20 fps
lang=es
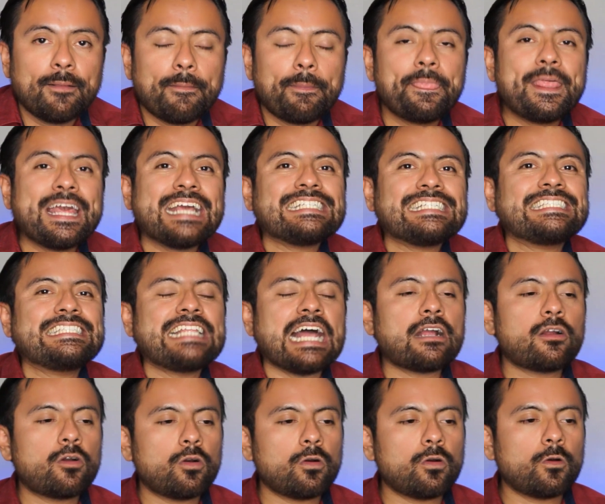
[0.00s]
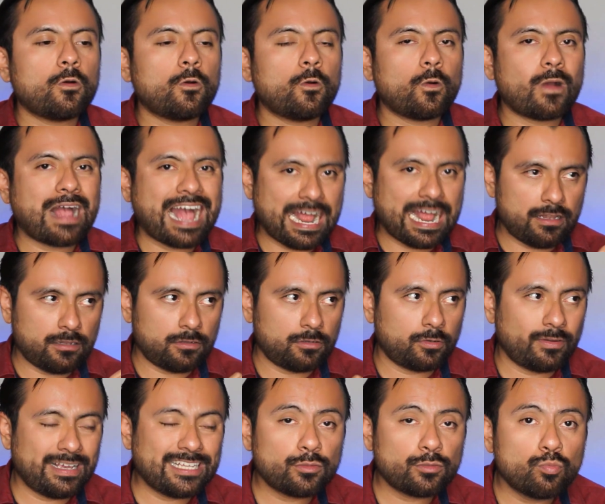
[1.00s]
destaco
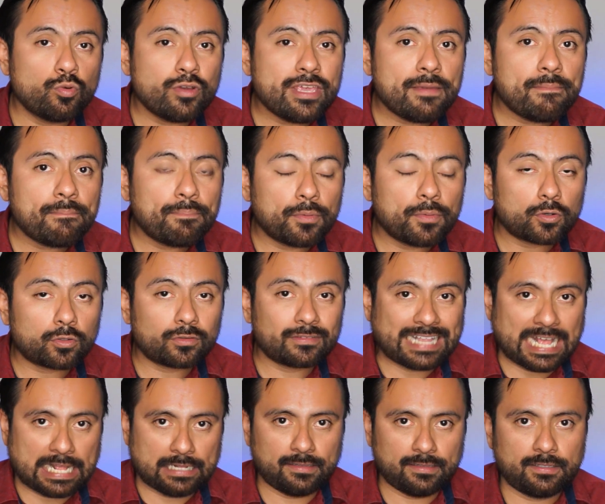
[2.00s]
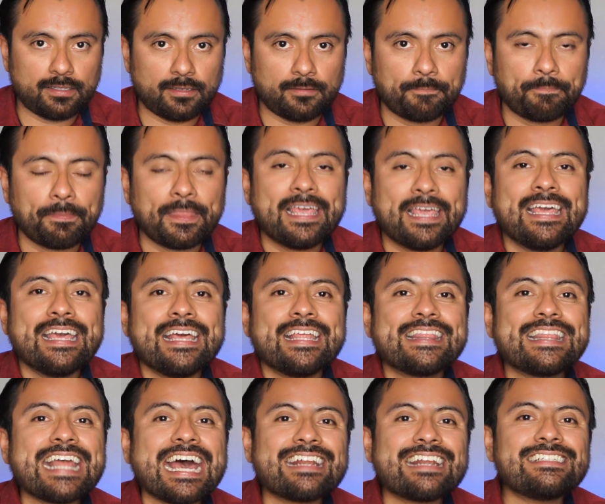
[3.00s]
algo, es muy importante
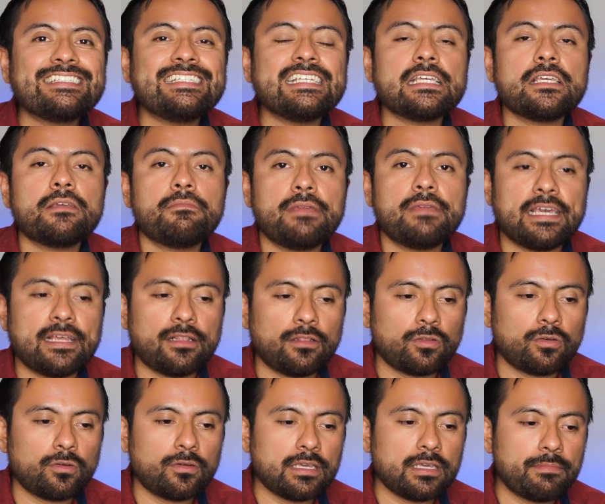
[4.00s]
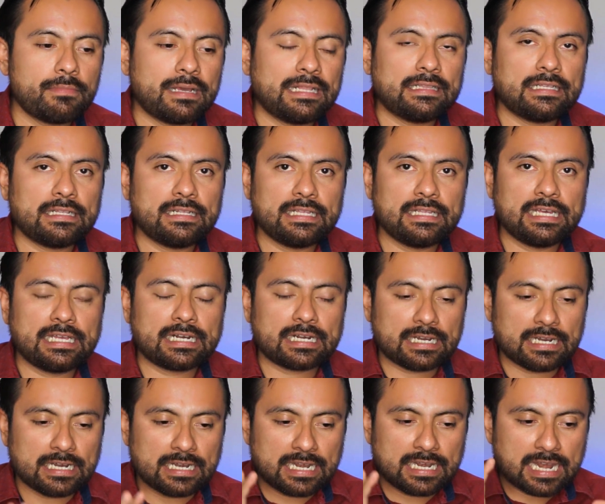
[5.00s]
dar seguimiento y
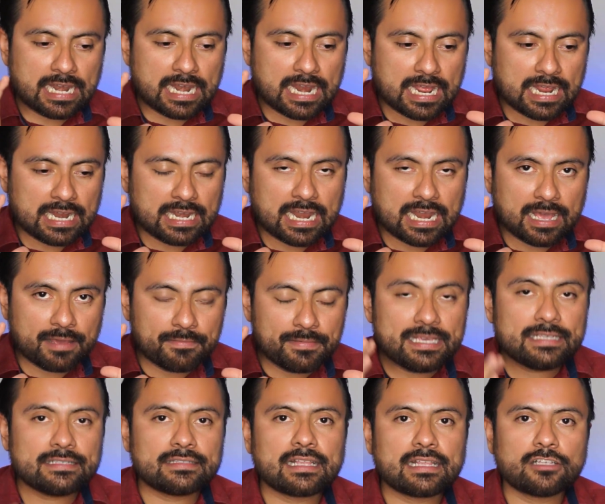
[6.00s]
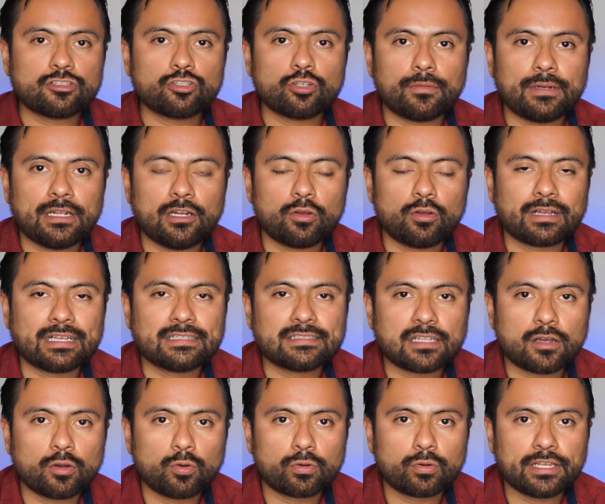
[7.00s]
mantener la, vista sobre lo que
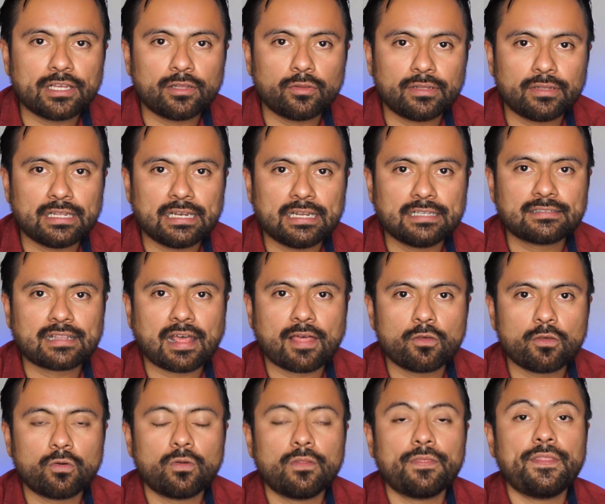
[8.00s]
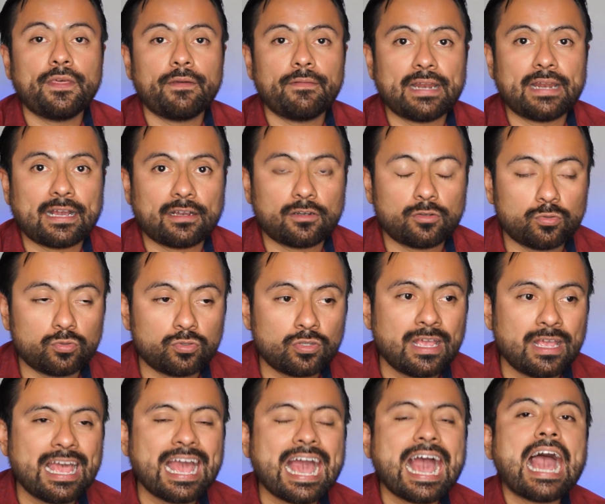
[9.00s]
está ocurriendo en el estado de Veracruz.
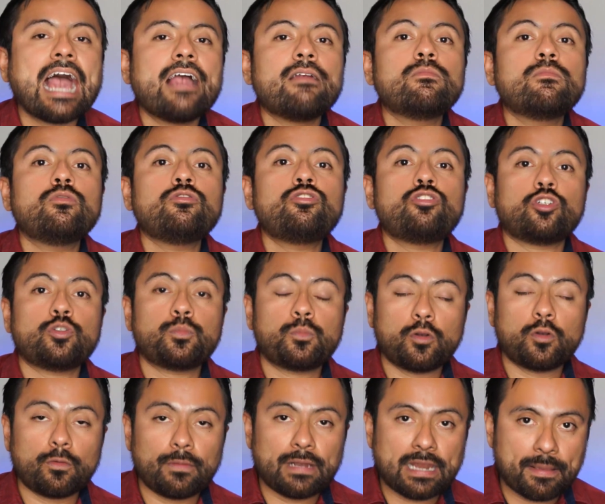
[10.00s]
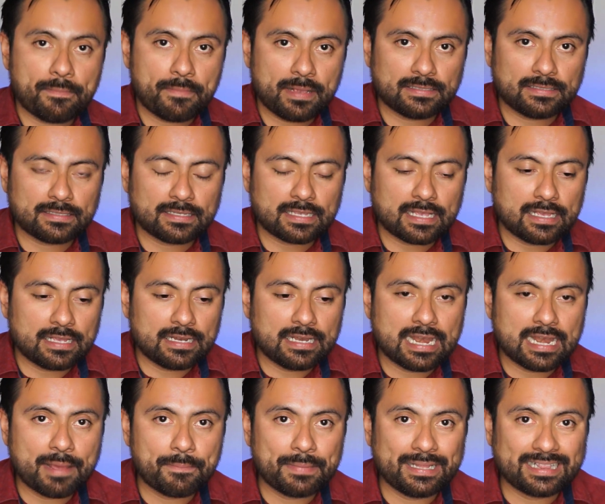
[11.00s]
Hay muchos problemas,
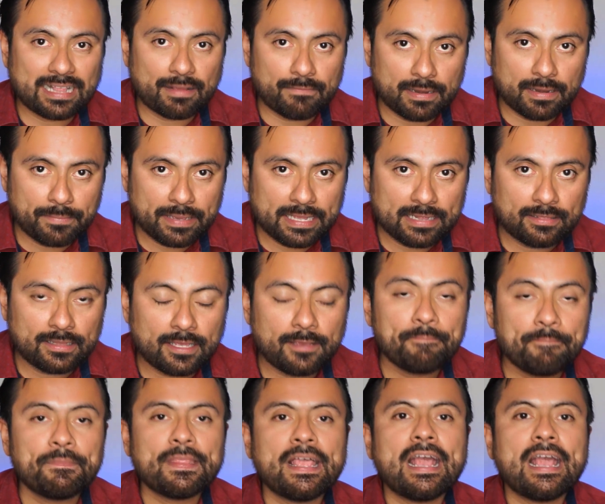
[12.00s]
lamentablemente,